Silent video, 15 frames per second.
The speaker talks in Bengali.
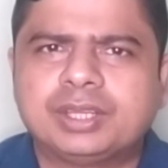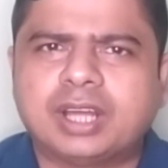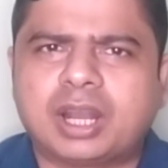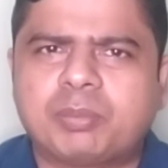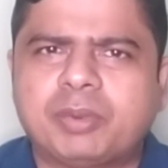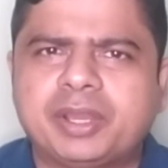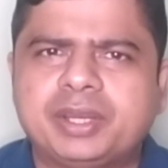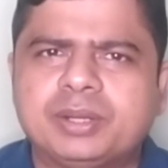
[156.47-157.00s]

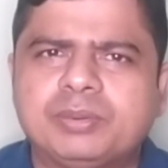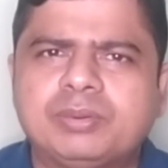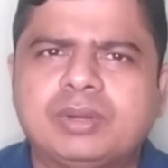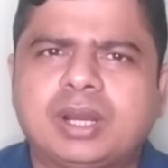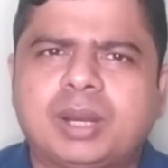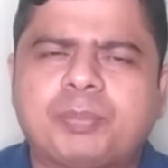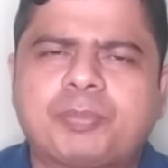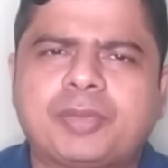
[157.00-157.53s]
তার বাইরেও
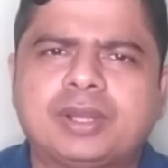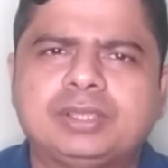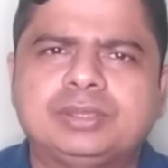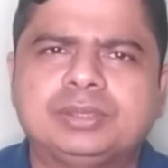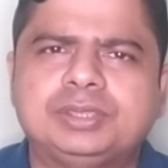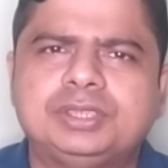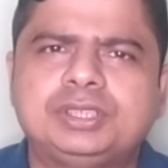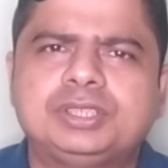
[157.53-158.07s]
আপনার
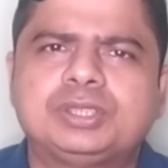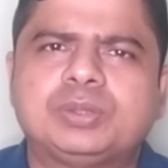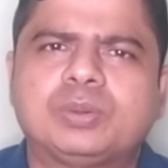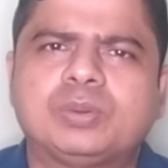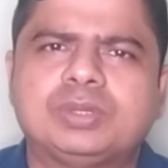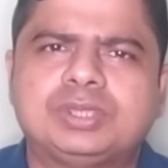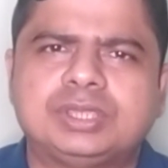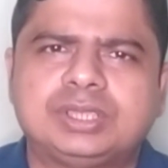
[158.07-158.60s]
যদি
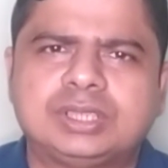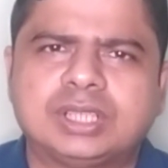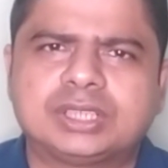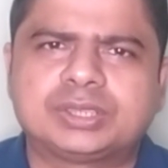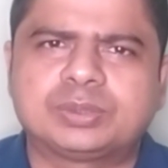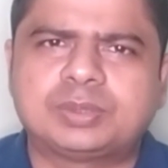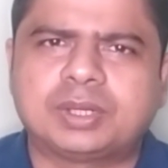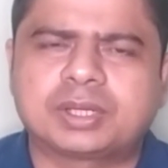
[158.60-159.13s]
কোনো
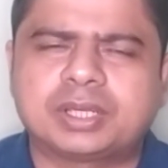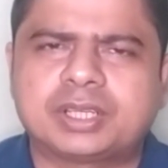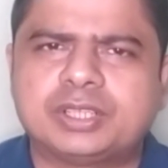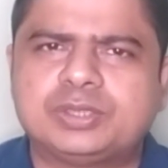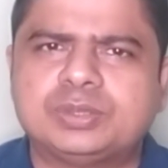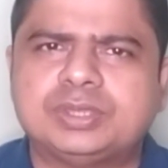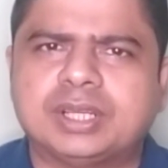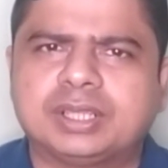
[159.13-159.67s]
জিজ্ঞাসা থাকে
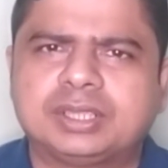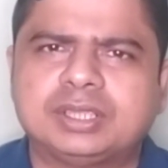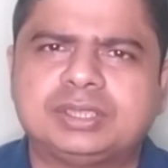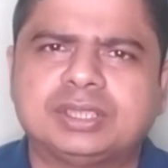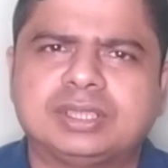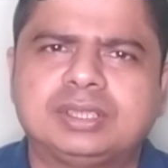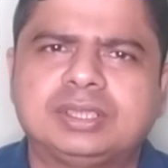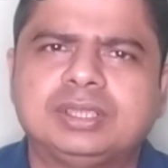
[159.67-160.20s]
কিছু জানতে
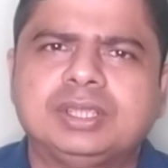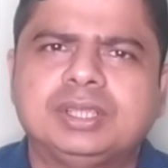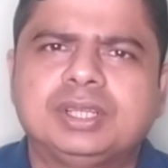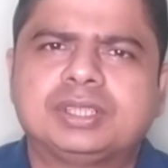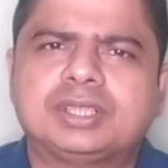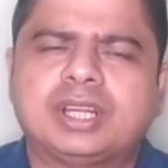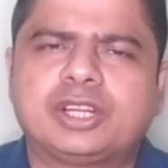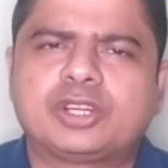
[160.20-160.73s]
চান
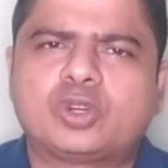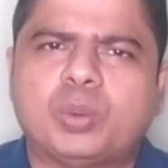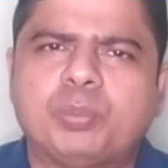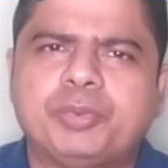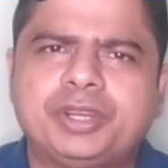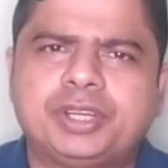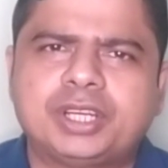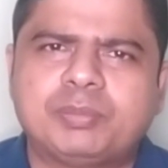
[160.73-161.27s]
তাহলে
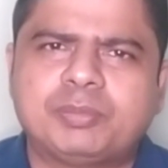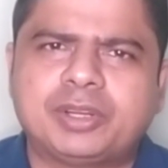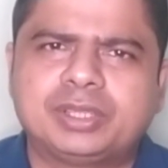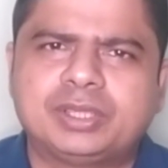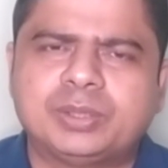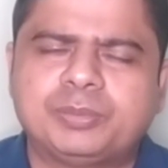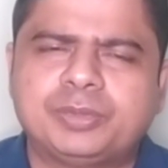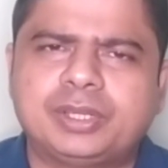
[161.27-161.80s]
কমেন্টের
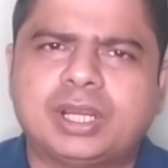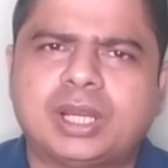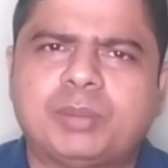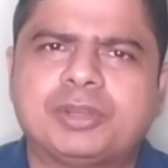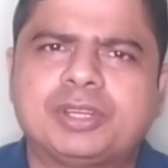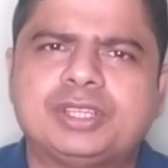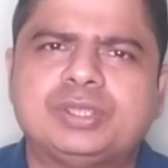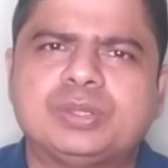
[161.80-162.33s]
মাধ্যমে
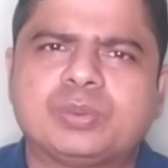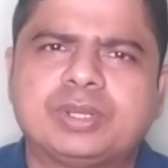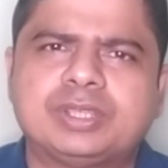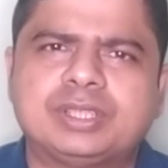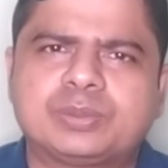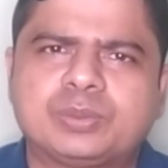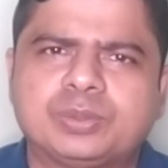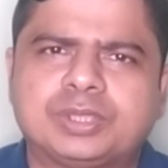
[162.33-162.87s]
আমাদের
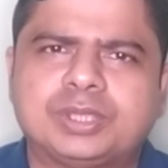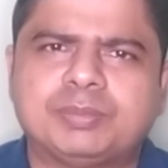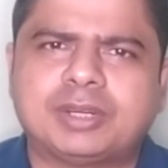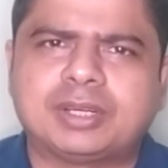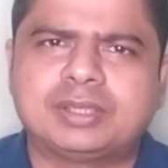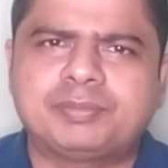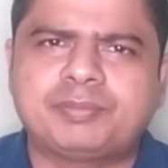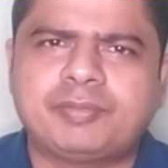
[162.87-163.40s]
যোগাযোগ করতে
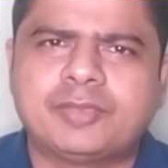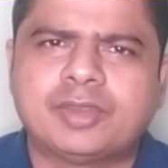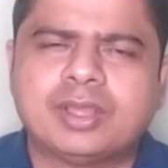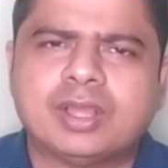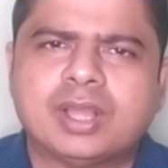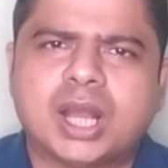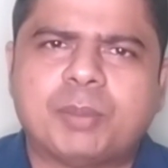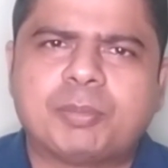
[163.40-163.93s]
পারেন
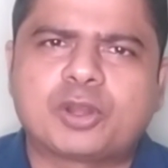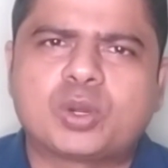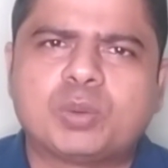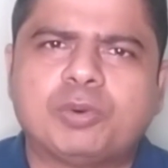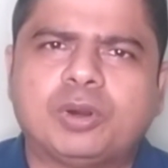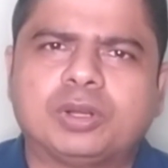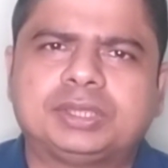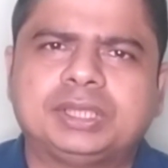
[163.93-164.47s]
আমরা
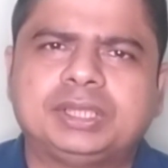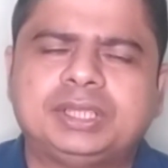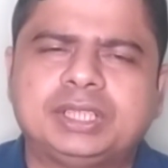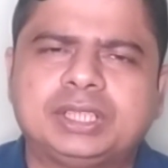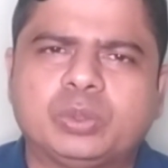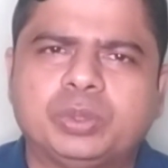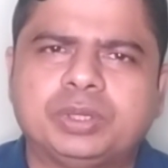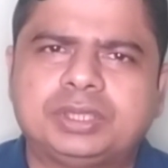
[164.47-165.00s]
খুব
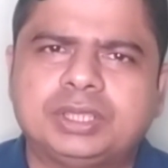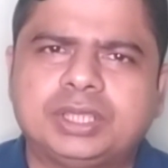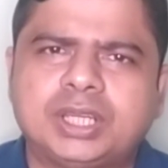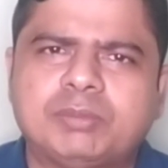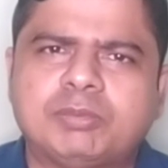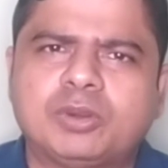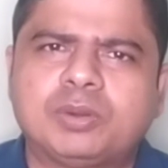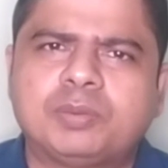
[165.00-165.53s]
অথেন্টিক ওয়েতে
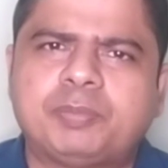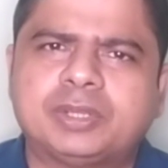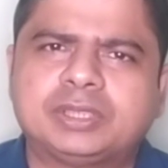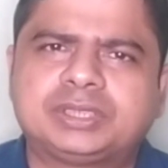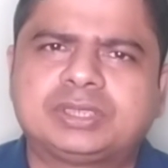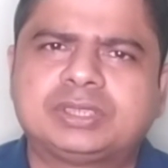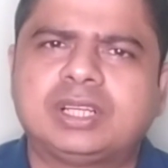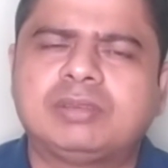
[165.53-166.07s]
এবং
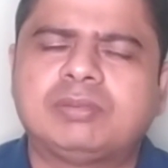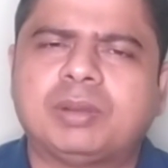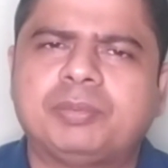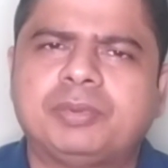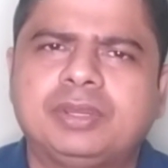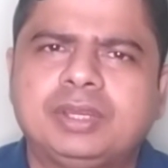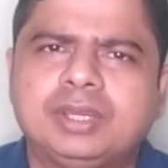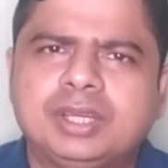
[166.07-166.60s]

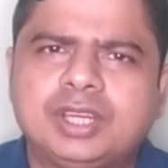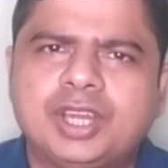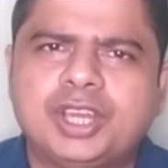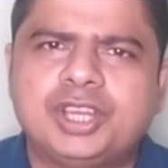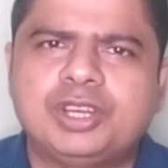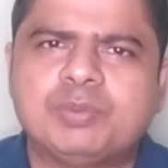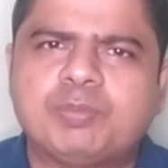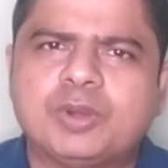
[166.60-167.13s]
পার্সোনালভাবে
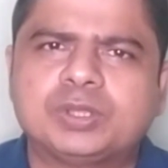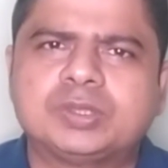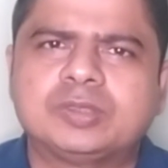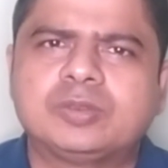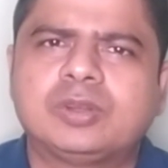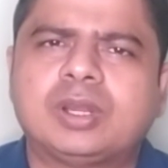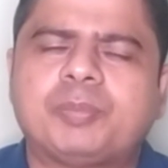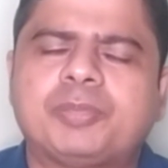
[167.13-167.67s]
এই
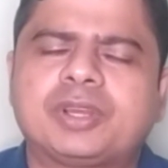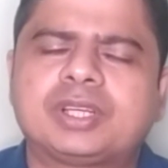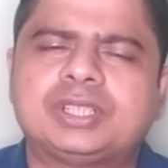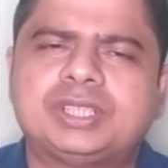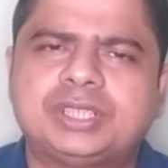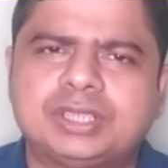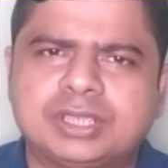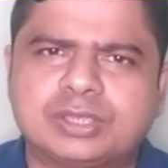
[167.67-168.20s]
ইনফরমেশনগুলো আপনাকে
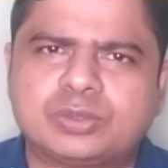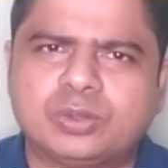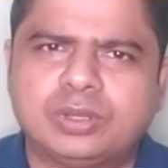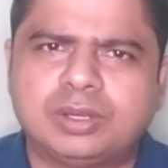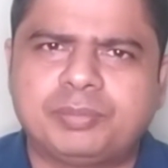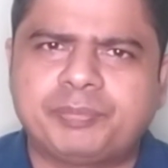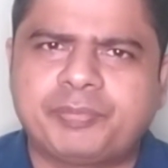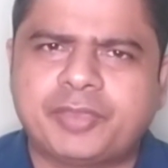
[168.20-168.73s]
শেয়ার
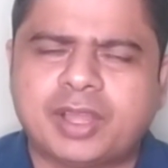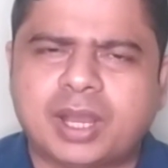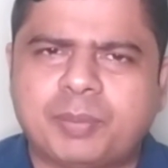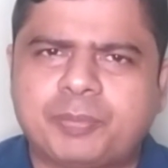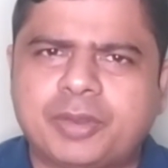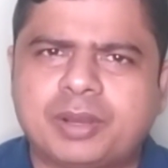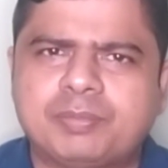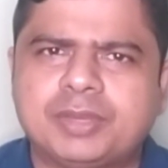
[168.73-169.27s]
করলাম
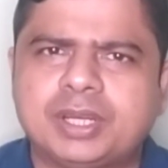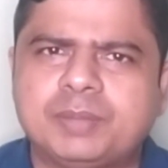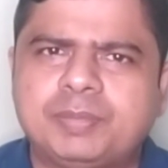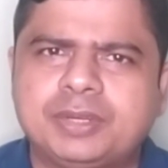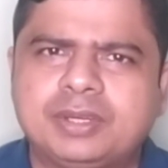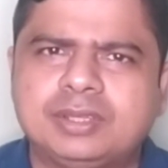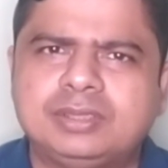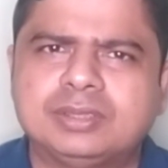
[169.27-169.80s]
আপনার
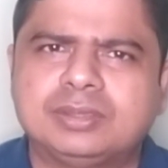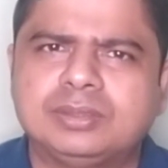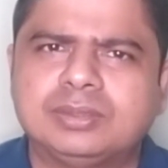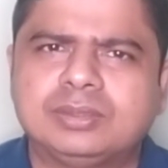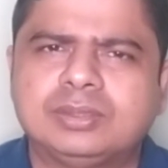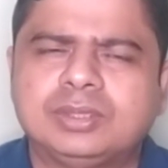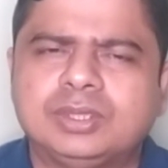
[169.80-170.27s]
বেনিফিটের জন্য